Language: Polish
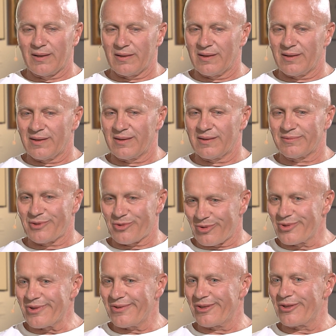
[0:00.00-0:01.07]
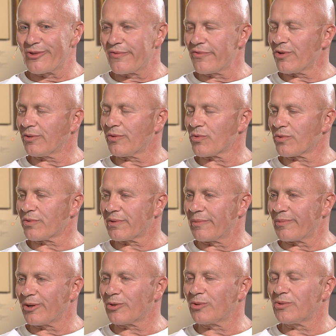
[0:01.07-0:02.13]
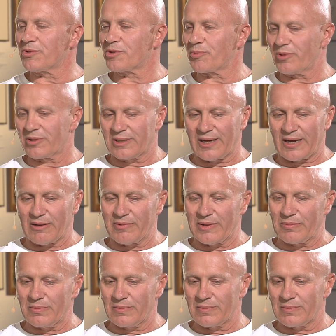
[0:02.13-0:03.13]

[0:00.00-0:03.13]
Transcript: e, w 1996 roku spotkałem